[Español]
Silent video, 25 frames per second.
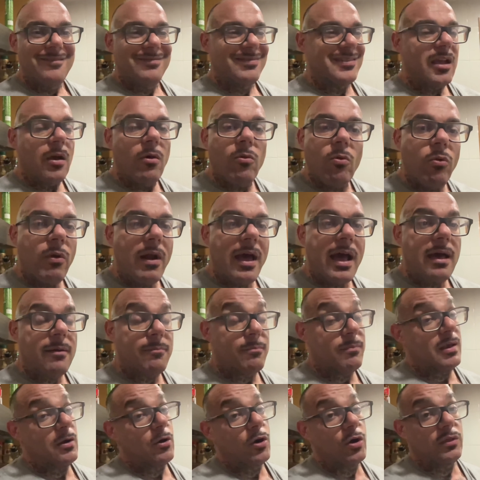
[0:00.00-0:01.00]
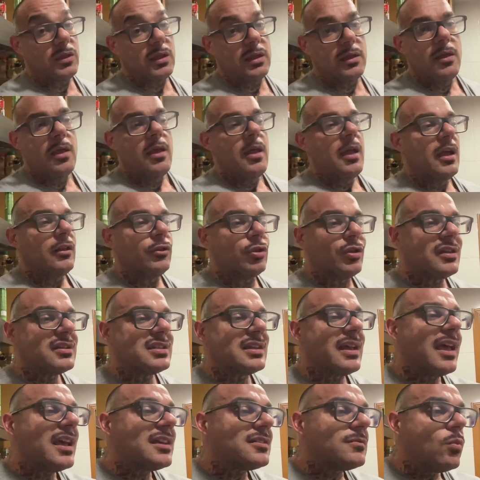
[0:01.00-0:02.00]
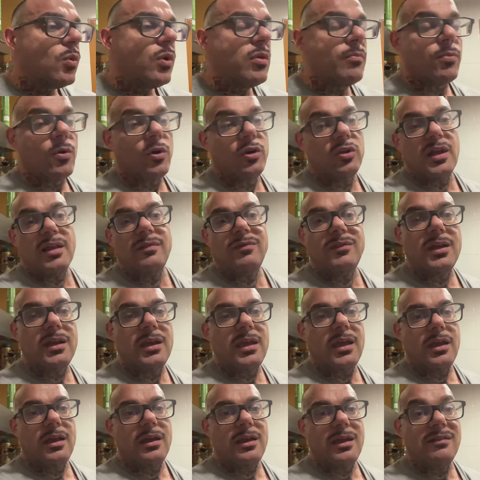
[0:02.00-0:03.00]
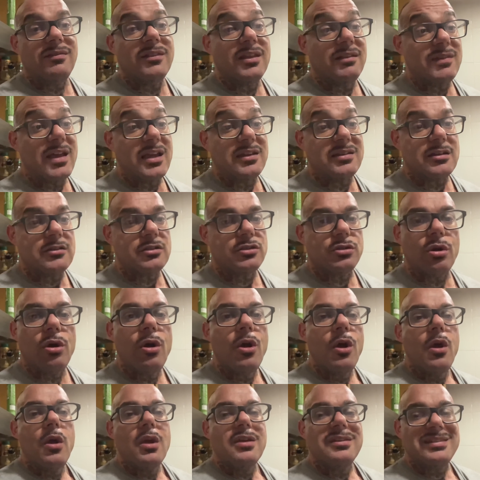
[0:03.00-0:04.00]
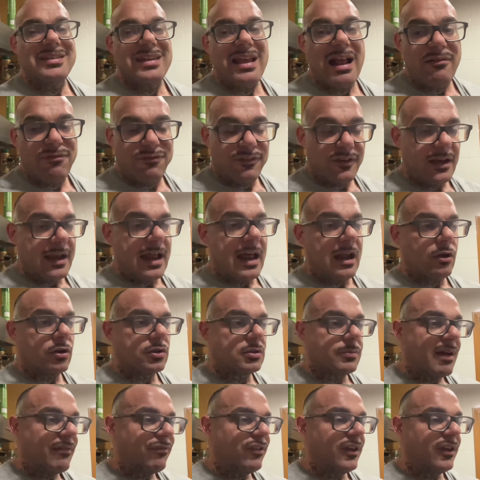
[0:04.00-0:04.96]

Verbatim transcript: de gula me los di. Entonces es muy importante que, entendáis esto. Si al final os va a